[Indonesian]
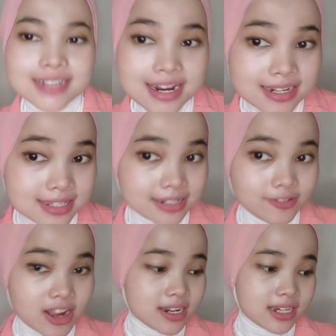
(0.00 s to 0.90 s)
Dan di sini
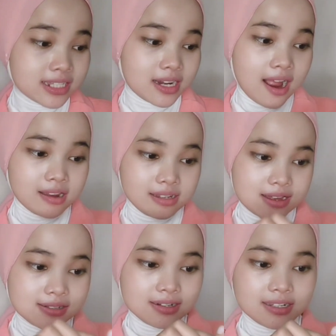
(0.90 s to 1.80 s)
tuh ada
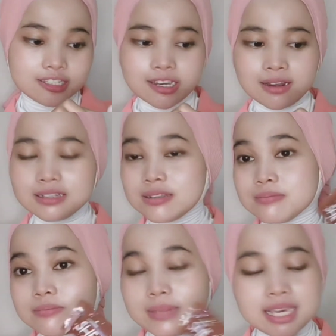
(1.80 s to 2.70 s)
keterangannya Silky Chocolate
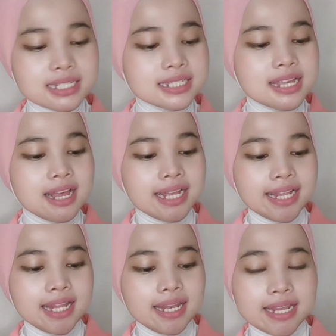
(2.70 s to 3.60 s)
Mist
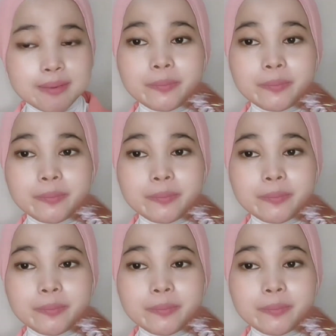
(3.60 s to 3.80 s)
Lip